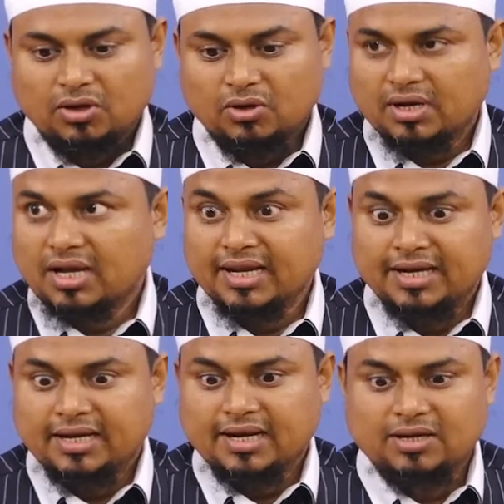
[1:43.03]
और कहा
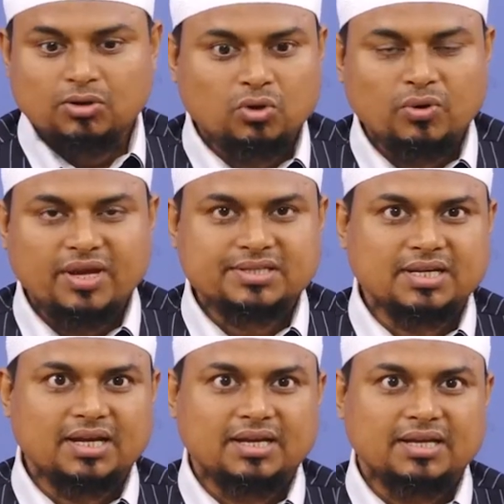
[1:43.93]
इन नली
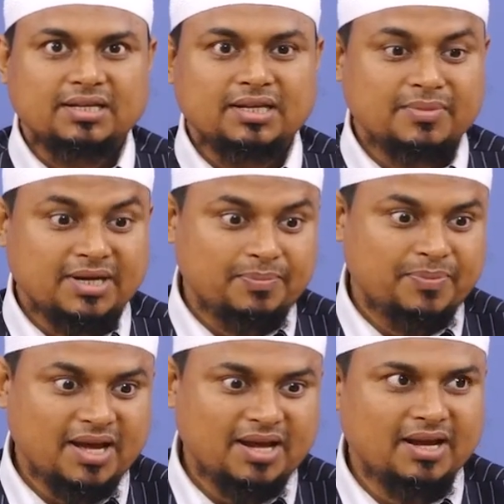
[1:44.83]
खुवैसा यह मेरा
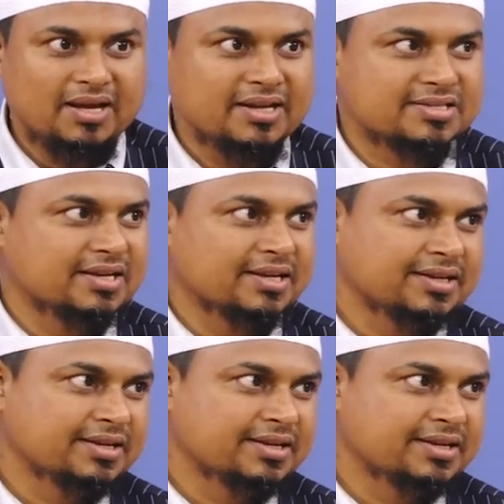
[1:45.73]
प्यारा अनस है